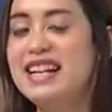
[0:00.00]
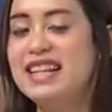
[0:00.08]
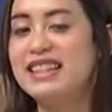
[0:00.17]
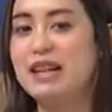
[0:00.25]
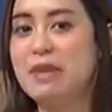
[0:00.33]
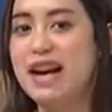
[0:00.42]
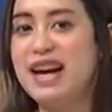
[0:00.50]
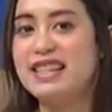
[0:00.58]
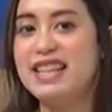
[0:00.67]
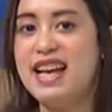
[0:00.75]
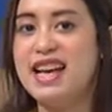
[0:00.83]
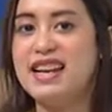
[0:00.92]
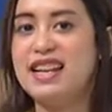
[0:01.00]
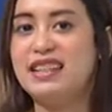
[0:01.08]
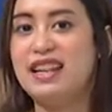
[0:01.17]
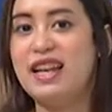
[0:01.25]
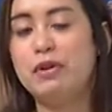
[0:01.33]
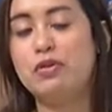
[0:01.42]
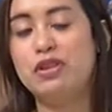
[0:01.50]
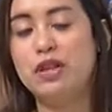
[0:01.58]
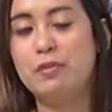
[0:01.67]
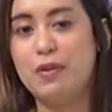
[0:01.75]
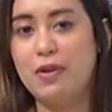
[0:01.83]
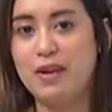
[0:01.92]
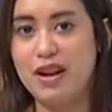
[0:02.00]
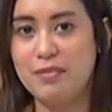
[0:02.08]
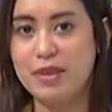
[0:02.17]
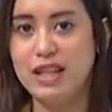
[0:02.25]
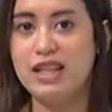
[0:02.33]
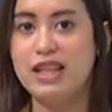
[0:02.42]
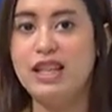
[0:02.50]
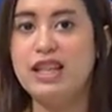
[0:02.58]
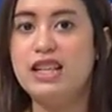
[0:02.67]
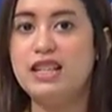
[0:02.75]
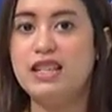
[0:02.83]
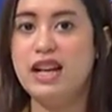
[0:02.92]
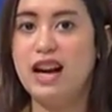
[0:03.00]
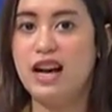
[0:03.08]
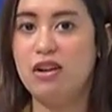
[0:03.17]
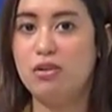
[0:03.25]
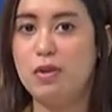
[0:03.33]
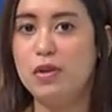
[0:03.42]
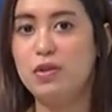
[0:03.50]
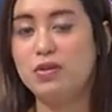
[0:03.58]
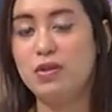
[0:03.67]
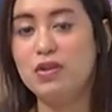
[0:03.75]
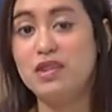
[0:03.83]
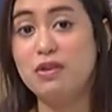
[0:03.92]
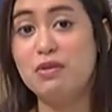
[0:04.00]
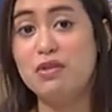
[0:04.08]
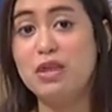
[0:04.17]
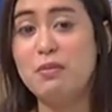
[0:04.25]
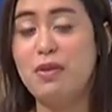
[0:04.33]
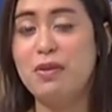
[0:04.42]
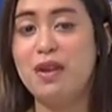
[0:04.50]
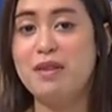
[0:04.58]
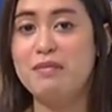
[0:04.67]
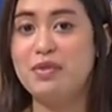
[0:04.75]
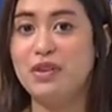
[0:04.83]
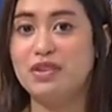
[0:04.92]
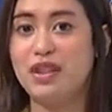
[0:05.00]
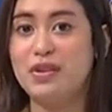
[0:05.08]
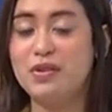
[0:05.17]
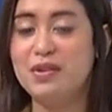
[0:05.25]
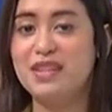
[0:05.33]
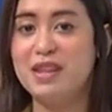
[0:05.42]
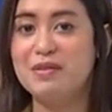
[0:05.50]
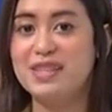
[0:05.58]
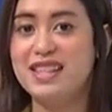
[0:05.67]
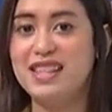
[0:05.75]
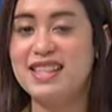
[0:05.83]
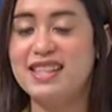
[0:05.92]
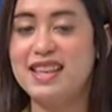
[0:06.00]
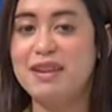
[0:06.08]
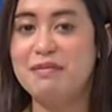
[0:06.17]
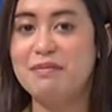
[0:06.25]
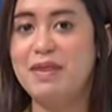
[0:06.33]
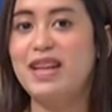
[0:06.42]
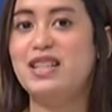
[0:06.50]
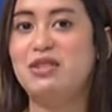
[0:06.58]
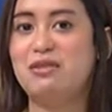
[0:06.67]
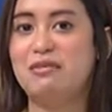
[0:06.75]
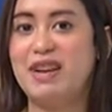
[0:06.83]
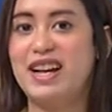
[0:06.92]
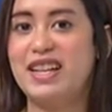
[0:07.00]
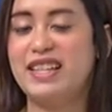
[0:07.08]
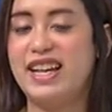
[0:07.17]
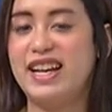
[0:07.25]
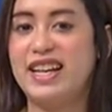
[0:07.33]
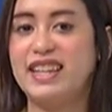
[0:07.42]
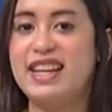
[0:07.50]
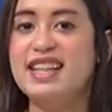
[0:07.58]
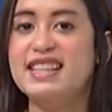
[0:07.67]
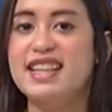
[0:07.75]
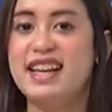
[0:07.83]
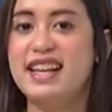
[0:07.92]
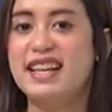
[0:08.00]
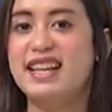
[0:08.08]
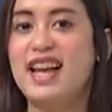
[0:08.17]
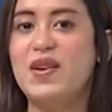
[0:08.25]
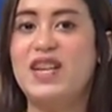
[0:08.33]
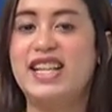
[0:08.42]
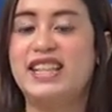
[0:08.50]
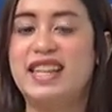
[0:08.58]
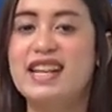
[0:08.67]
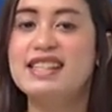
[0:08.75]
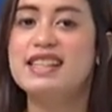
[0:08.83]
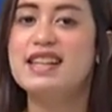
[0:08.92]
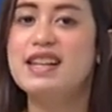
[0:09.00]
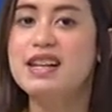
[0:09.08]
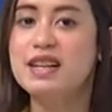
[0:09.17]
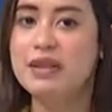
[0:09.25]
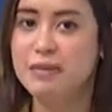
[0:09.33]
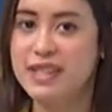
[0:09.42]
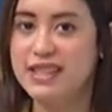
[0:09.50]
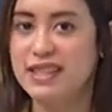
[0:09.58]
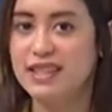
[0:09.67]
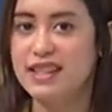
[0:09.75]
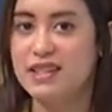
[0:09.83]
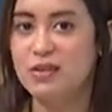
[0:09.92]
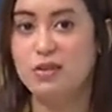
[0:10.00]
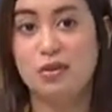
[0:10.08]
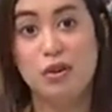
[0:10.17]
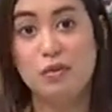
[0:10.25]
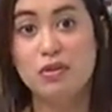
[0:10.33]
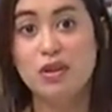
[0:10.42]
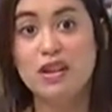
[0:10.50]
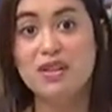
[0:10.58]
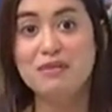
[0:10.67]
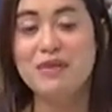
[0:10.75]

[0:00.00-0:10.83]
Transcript: terima kasih Anda telah mengikuti program ini. Jangan lupa untuk terus ikuti program Dokterku setiap Senin sampai Jumat. Akhir kata, saya Rini Ayu Ningtyas beserta seluruh kru tugas